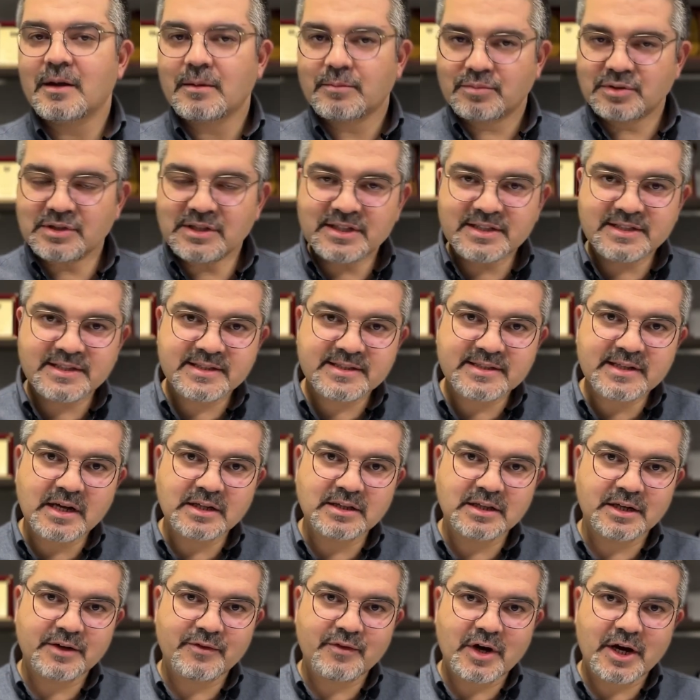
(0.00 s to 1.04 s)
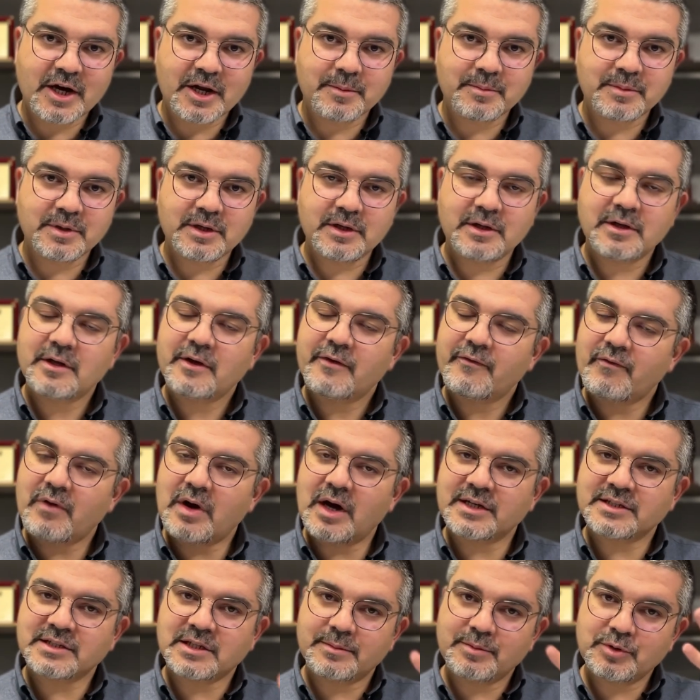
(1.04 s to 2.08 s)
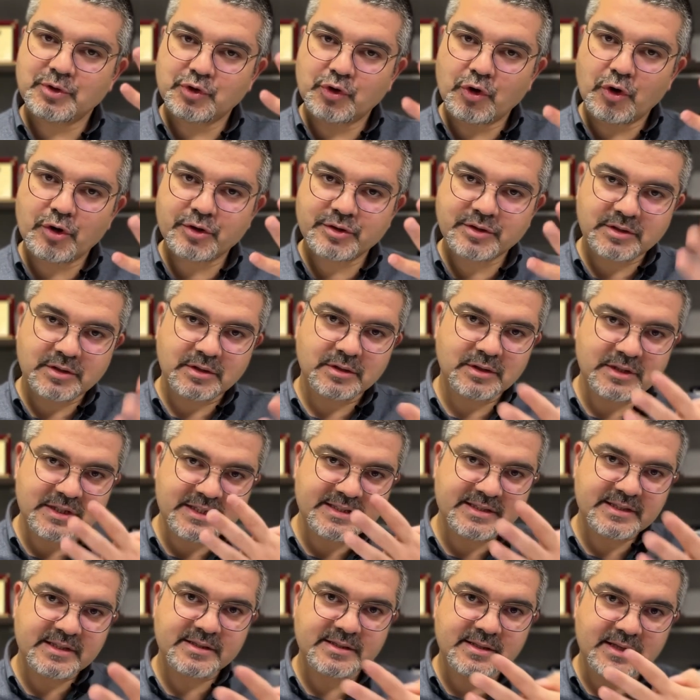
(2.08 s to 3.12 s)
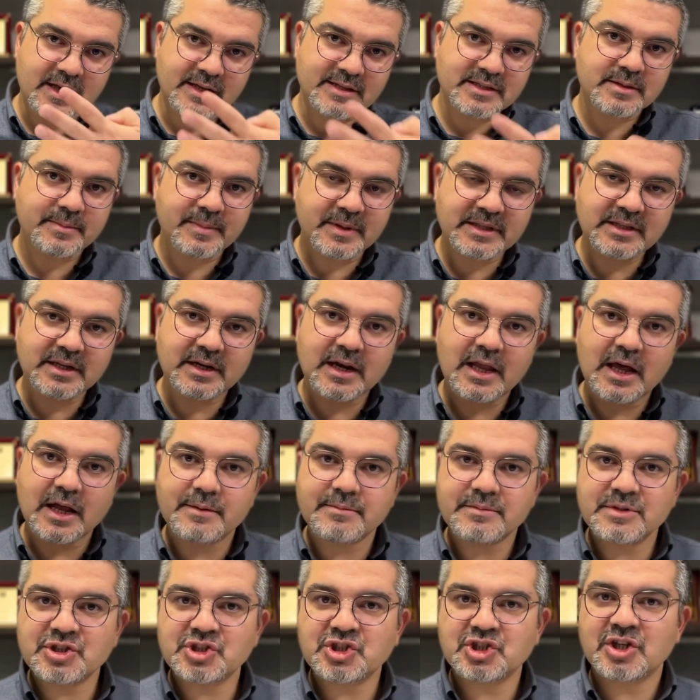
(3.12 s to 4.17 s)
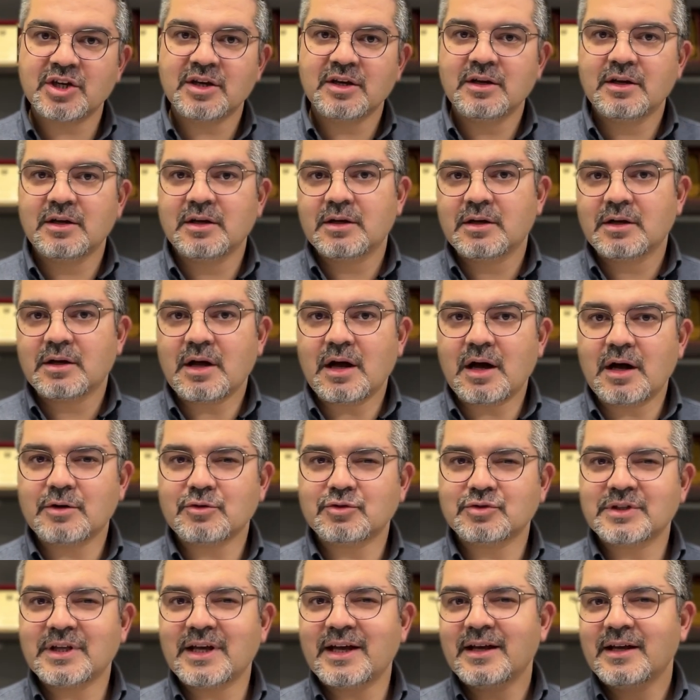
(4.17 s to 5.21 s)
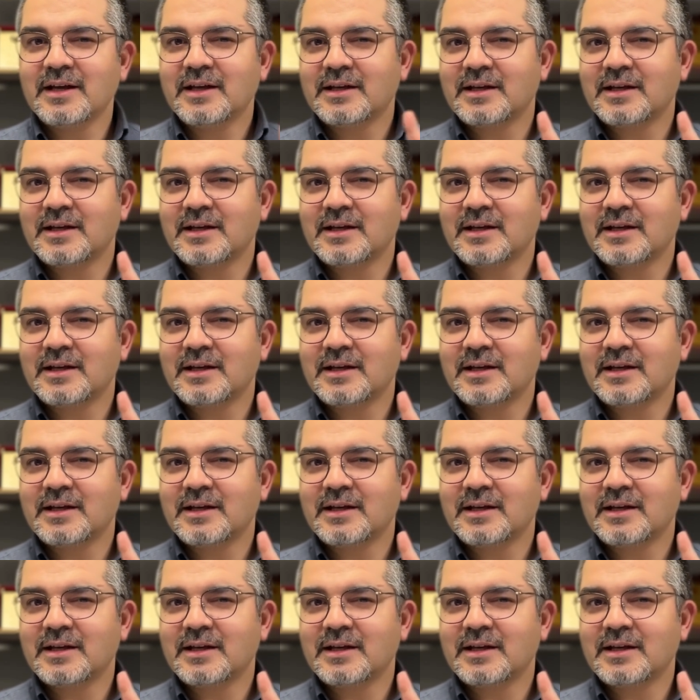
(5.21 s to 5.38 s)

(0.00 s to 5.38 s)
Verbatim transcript: Bunun istisnaları var mı? Var tabi. Dört istisnası belirlenmiş kanunda.